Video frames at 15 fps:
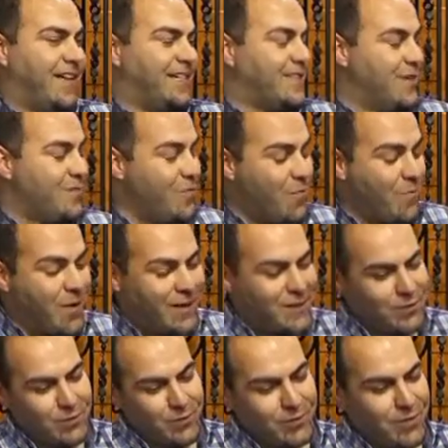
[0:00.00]
ese
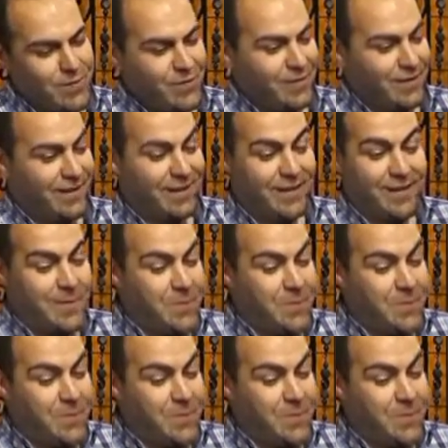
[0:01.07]
bombazo, vamos, que